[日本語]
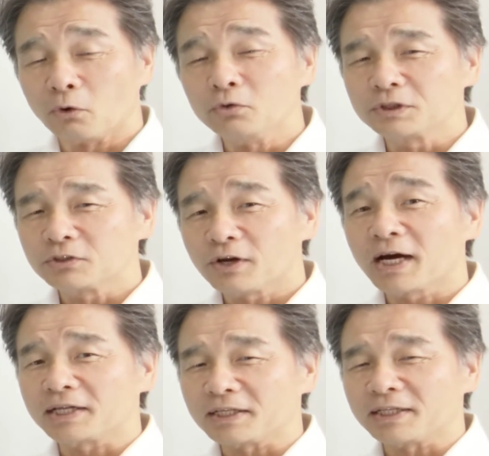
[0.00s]
お家の
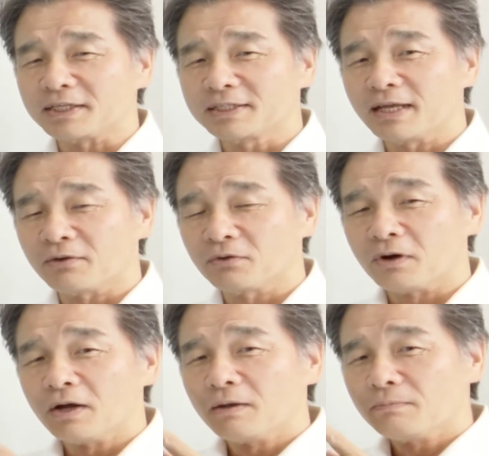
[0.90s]
中でですね、こ
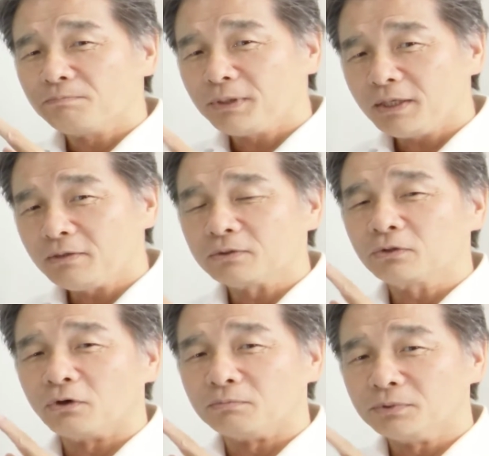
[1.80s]
のピンク
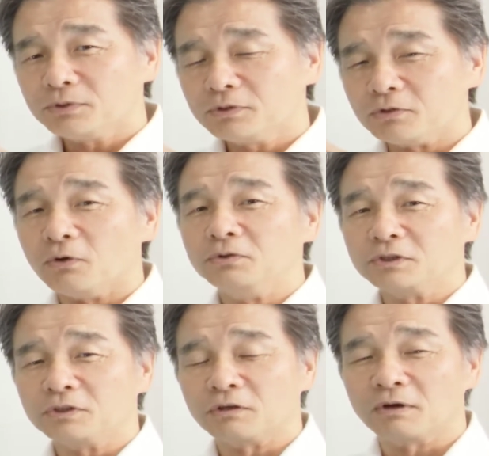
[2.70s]
とブルーのお
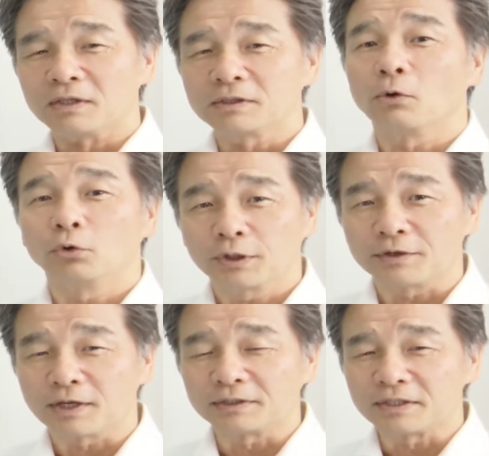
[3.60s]
家というのは実は
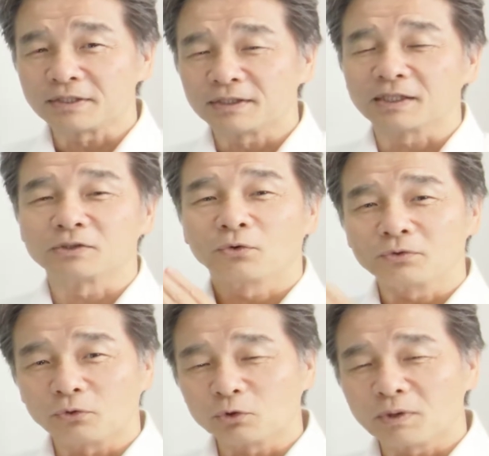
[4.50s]
ホテルなんですね。そ
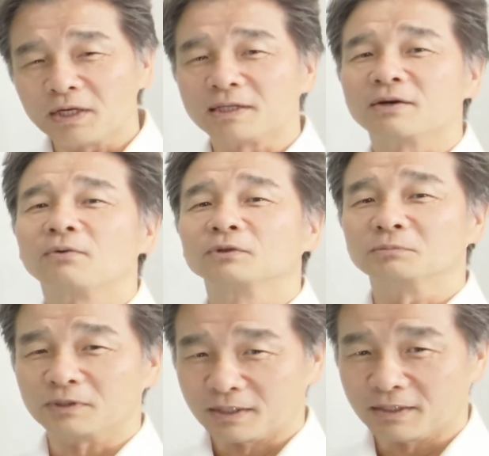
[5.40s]
こにお泊まりいただくこ
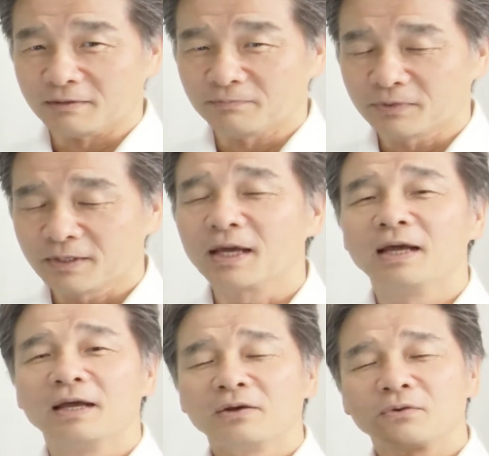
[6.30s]
ともできる。で
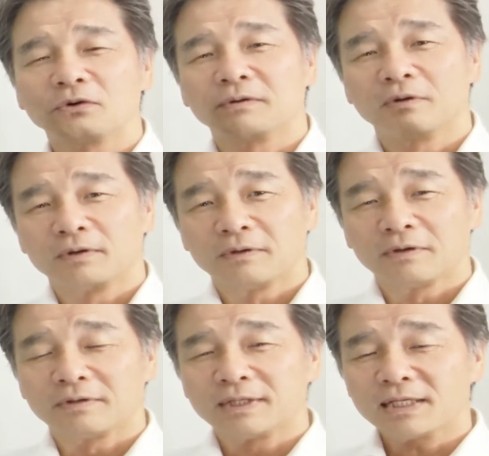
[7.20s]
この
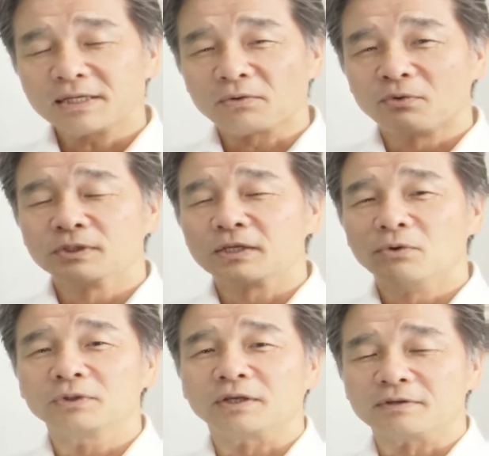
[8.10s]
なぜこんなに
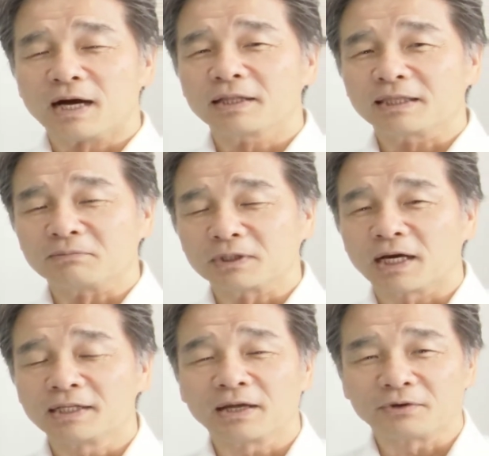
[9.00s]
ホテルがあっても
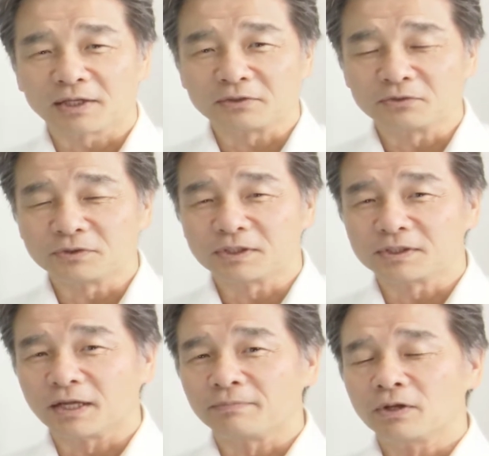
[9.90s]
足りないのかというとで
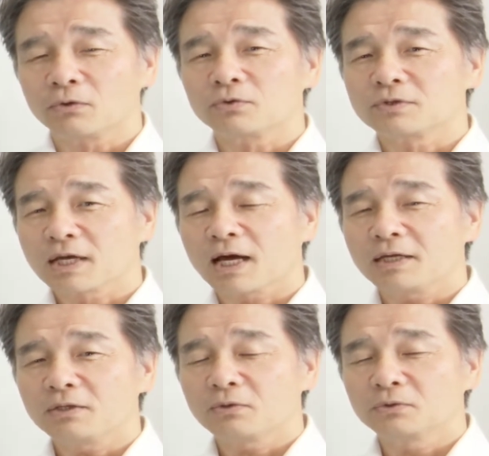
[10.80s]
すね、この
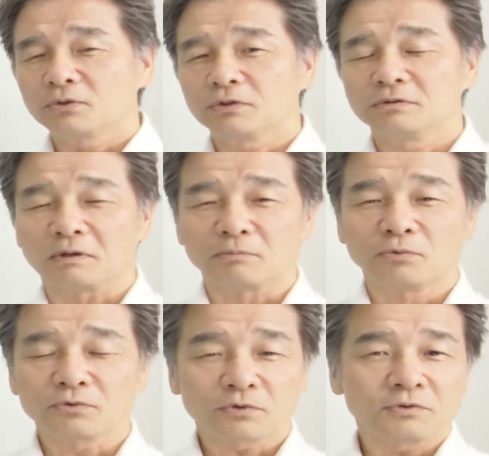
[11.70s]
スカイ島というのは
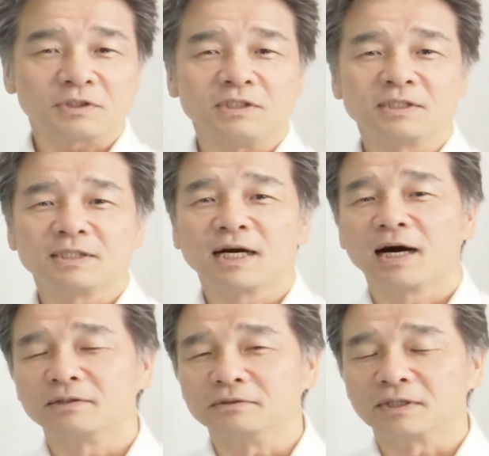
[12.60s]
ものすごく人気
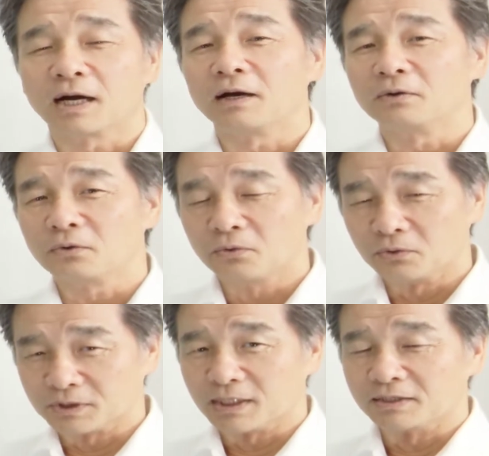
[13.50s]
がある観
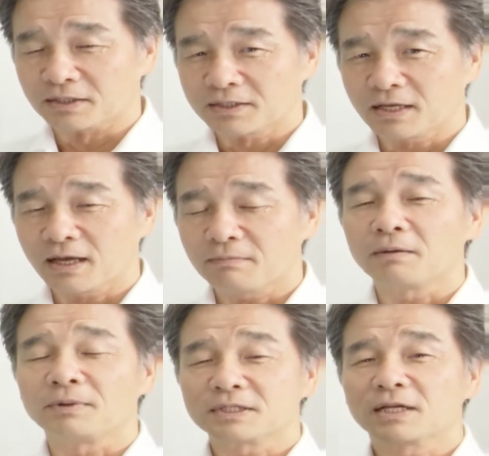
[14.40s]
光地なんですね。
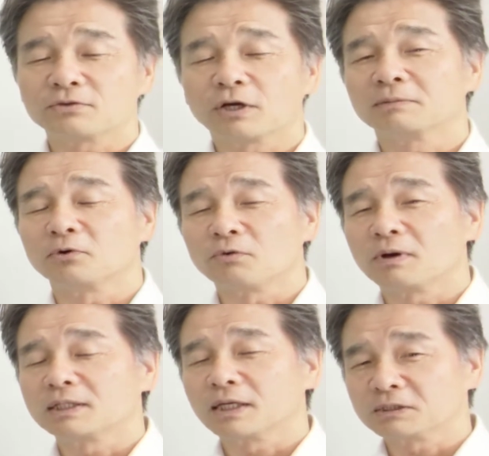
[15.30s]
別の動画でも
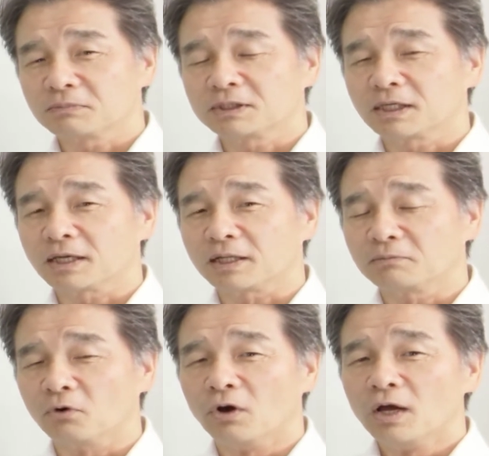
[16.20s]
ご案内しましたけれ
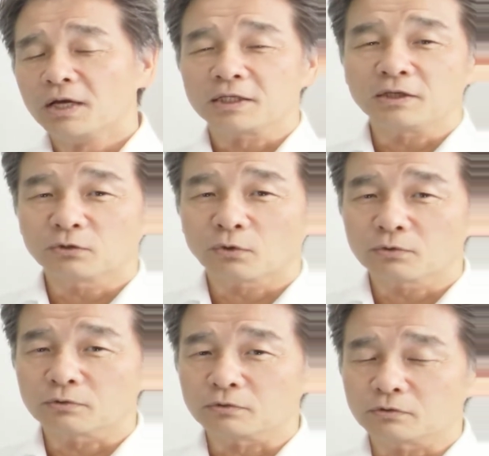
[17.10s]
ども、
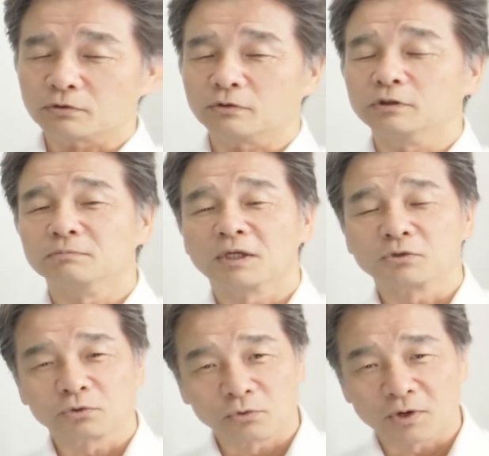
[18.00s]
キルトロックという場
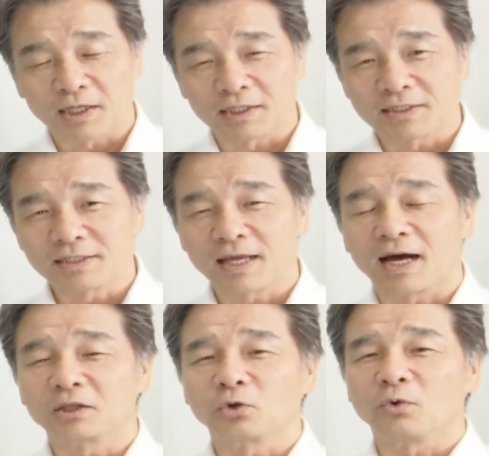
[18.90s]
所とかです
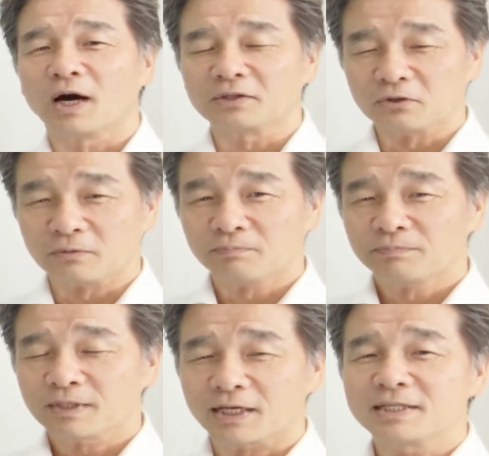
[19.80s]
ね、あとは
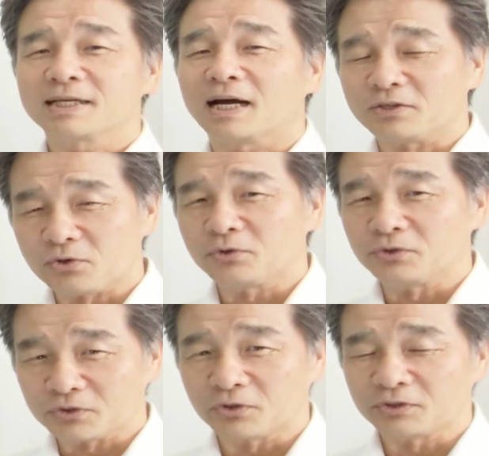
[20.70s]
タリスカー蒸
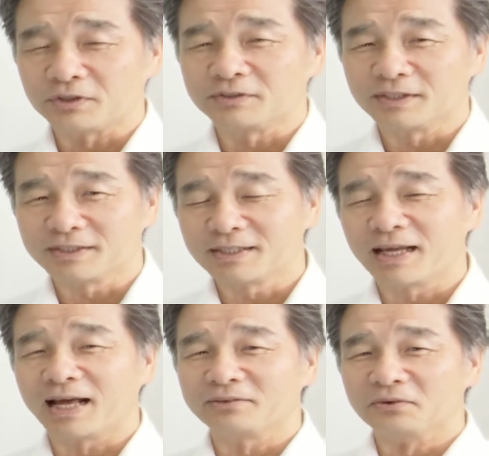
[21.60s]
留所というです
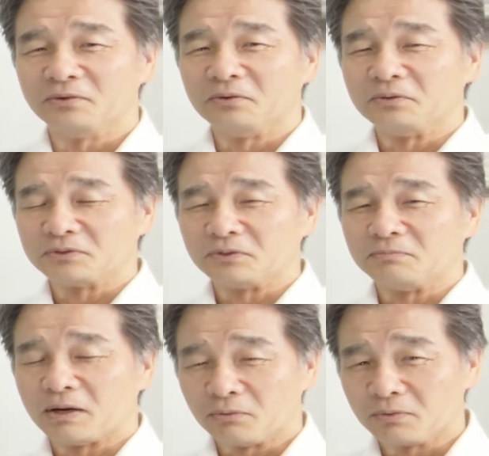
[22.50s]
ね、
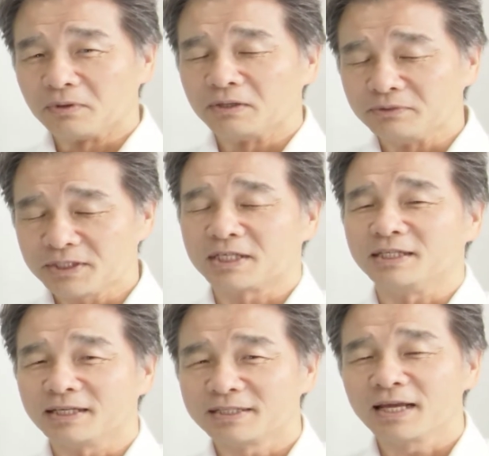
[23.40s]

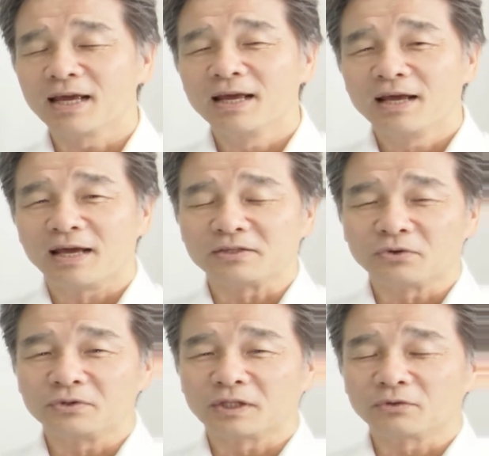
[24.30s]
ウイスキーですね、
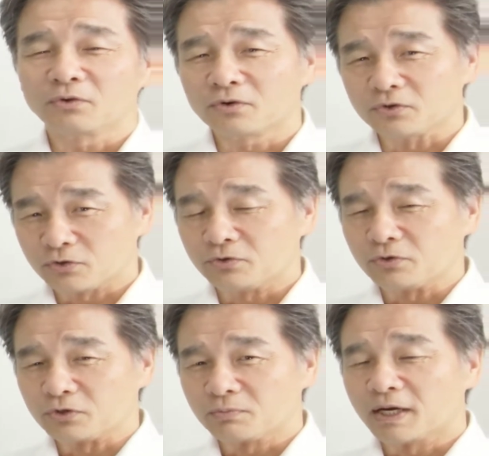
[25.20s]
そういったところの蒸
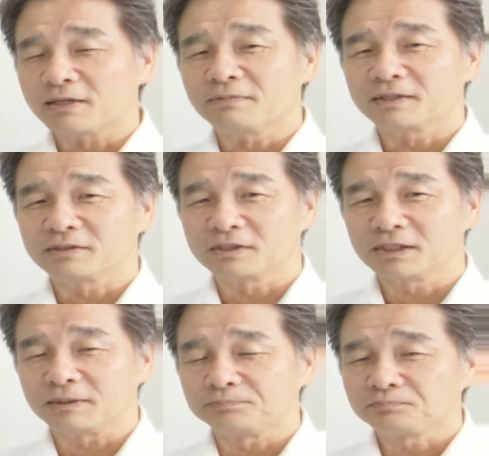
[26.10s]
留所もあります
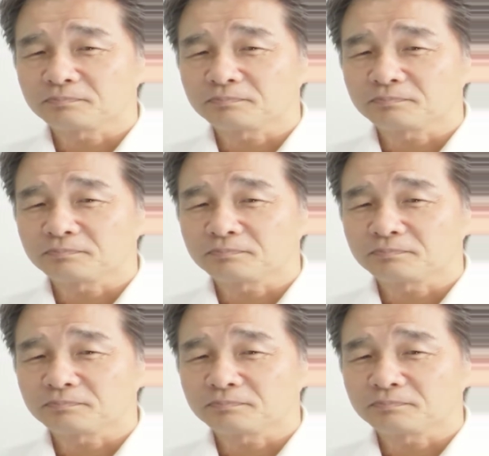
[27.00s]
し、